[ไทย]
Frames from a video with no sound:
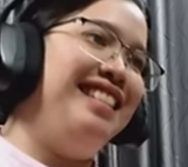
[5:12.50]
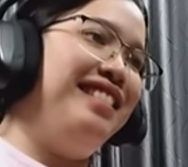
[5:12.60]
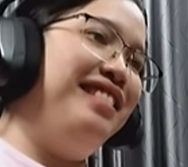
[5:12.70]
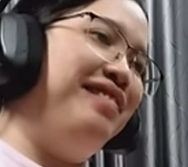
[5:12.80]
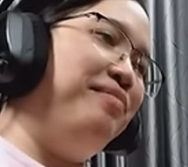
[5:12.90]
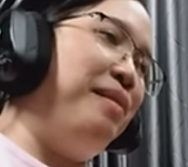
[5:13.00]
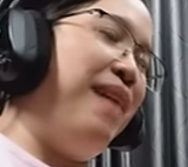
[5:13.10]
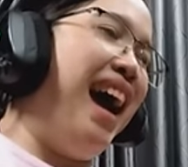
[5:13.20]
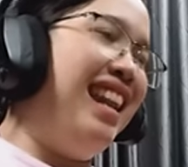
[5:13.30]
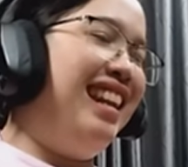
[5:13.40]
จืดไม่
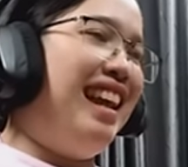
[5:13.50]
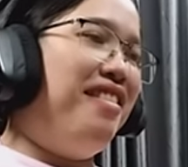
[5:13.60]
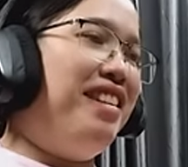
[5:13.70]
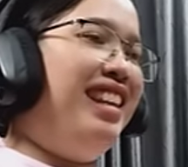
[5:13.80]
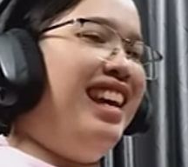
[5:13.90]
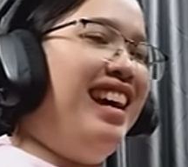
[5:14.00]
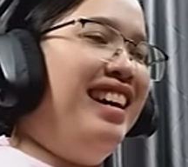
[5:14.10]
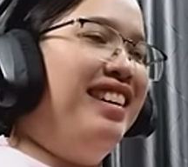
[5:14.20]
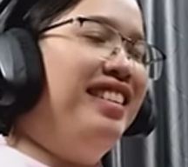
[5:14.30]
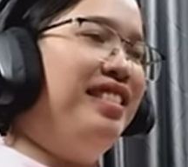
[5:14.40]
ผ่านอีกแล้วเหรอเนี่ย
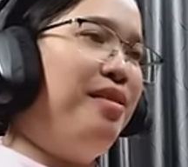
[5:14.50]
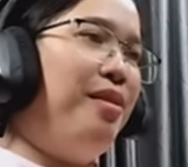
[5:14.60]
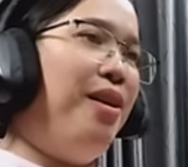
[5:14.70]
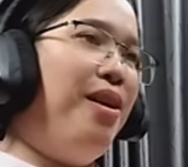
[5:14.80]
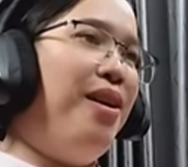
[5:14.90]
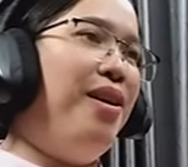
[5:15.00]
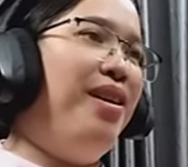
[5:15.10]
โอ้